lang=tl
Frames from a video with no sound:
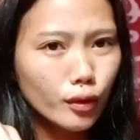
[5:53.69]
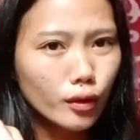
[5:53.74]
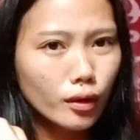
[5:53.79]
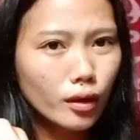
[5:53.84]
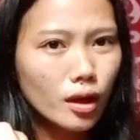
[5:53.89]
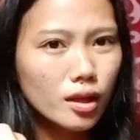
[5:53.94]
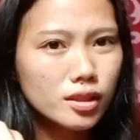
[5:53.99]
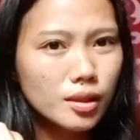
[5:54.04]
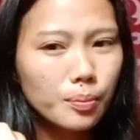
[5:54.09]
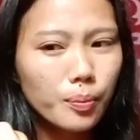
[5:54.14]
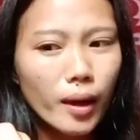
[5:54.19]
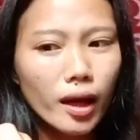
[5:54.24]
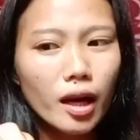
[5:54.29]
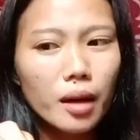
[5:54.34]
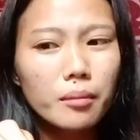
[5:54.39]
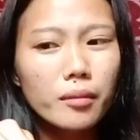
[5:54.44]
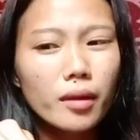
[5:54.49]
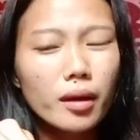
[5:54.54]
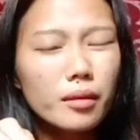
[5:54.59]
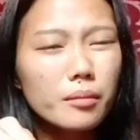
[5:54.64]
Kasi parang
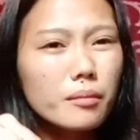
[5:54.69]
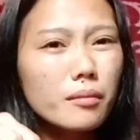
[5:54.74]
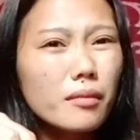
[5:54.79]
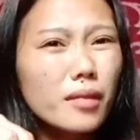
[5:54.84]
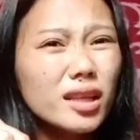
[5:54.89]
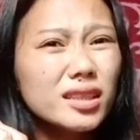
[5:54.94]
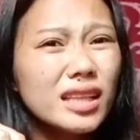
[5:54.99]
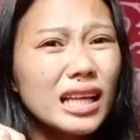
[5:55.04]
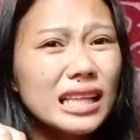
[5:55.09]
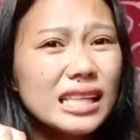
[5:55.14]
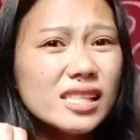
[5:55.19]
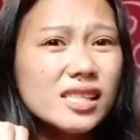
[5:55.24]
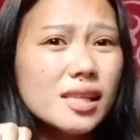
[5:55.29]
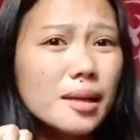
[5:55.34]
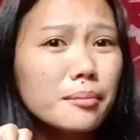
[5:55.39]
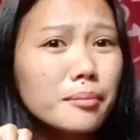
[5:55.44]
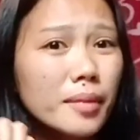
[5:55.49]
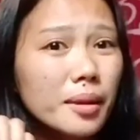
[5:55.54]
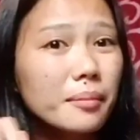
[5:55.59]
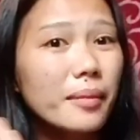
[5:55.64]
ma- madali siyang
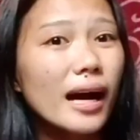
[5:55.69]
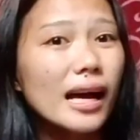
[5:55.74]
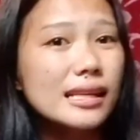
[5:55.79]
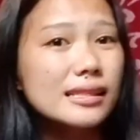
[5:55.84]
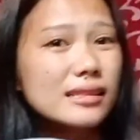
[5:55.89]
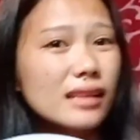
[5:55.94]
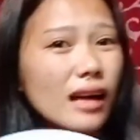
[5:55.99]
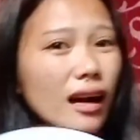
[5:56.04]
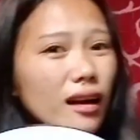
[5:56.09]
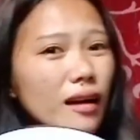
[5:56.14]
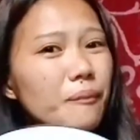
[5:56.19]
mabasag.